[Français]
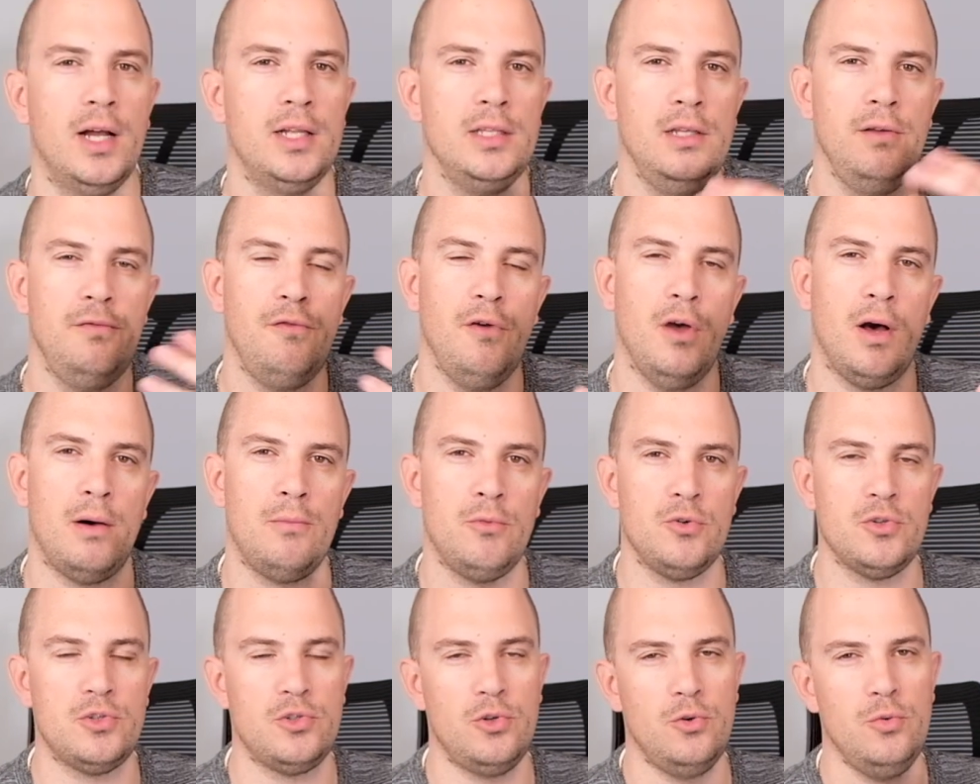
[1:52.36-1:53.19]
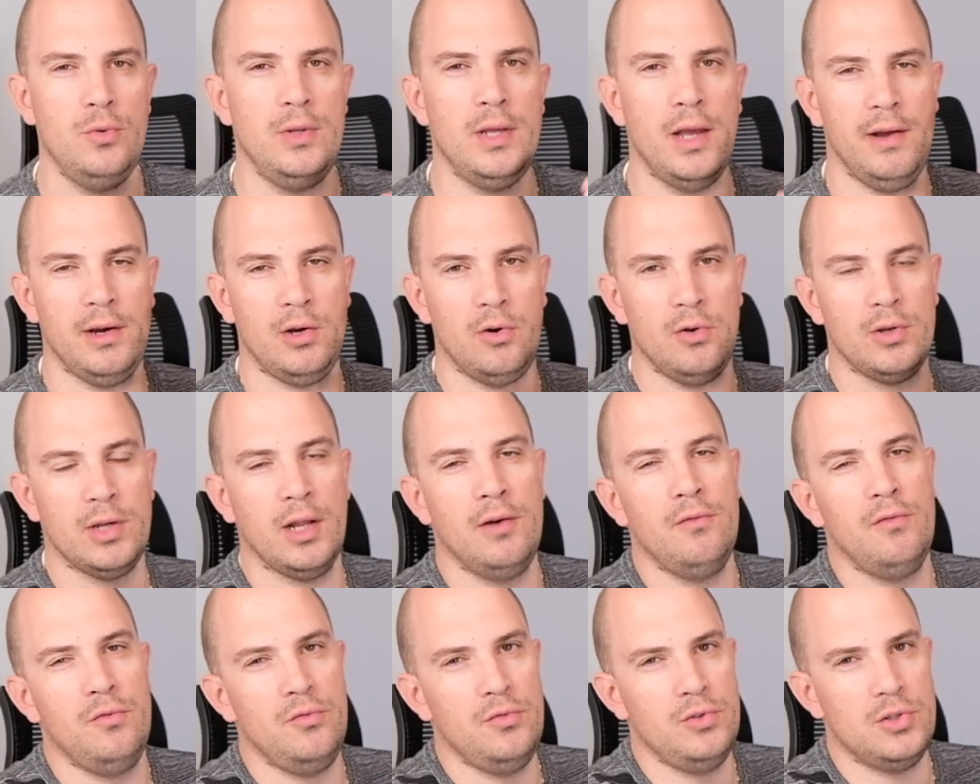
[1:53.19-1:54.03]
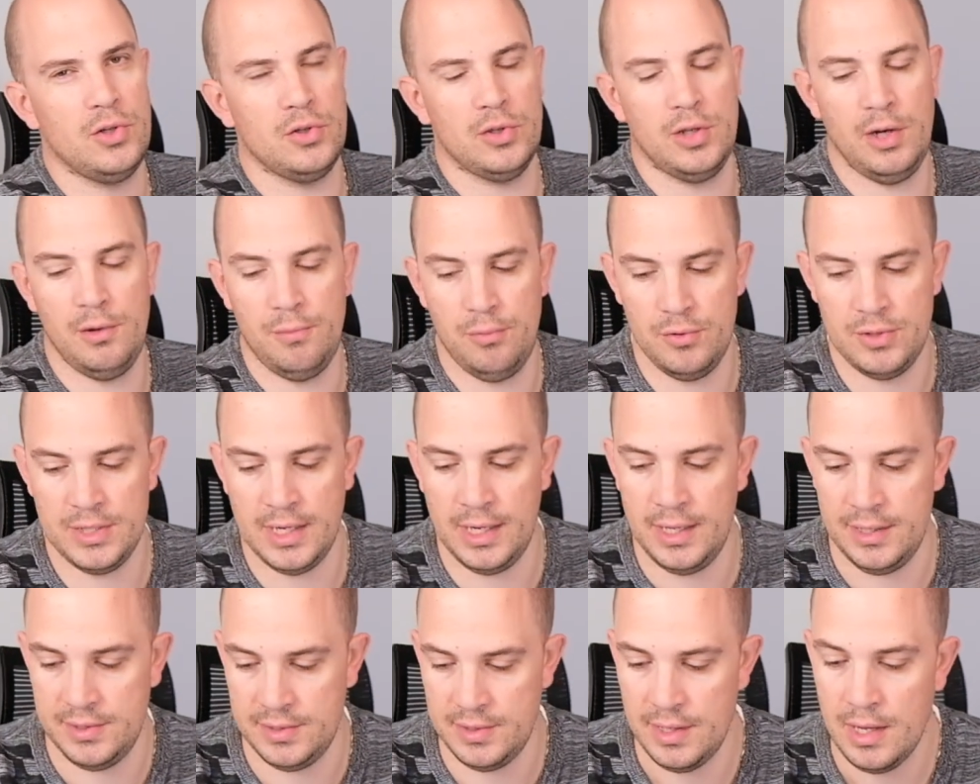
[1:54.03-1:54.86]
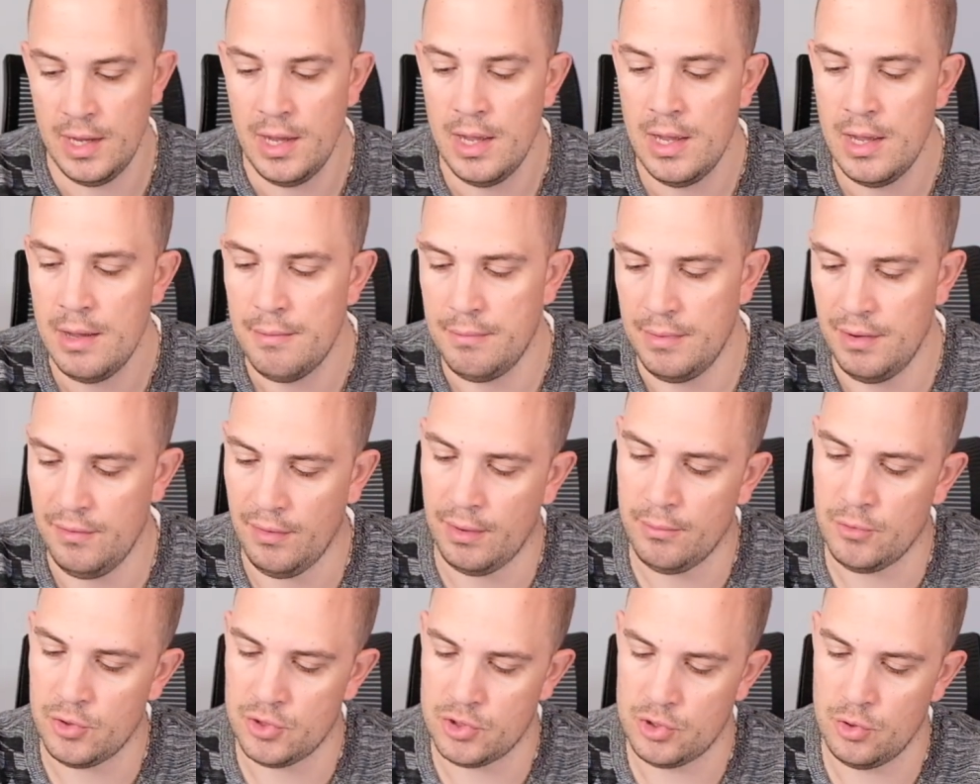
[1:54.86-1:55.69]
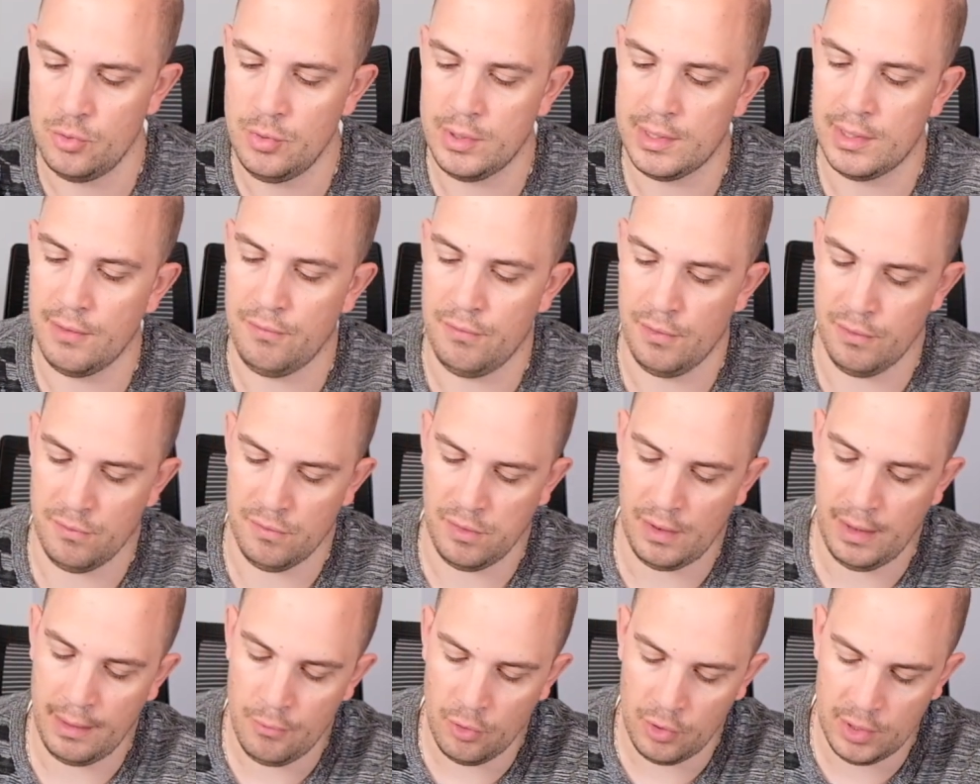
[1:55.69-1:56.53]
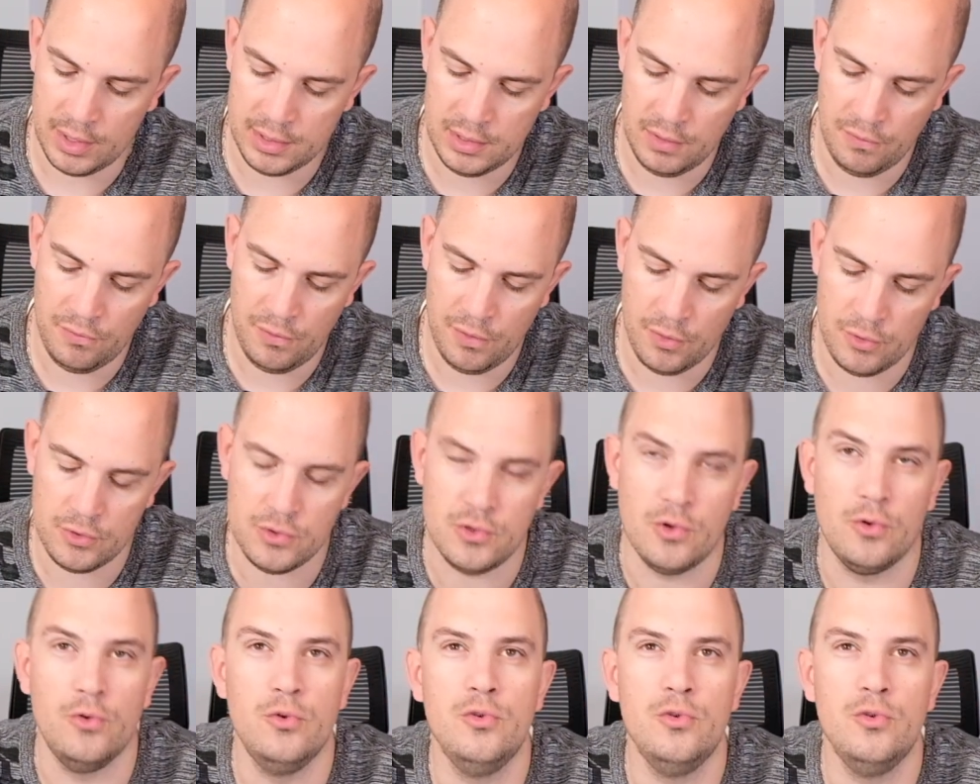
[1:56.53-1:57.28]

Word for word: indifféremment celui avec lequel vous vous sentez le plus à l'aise. Mais vraiment, celui qui fait vraiment la différence dans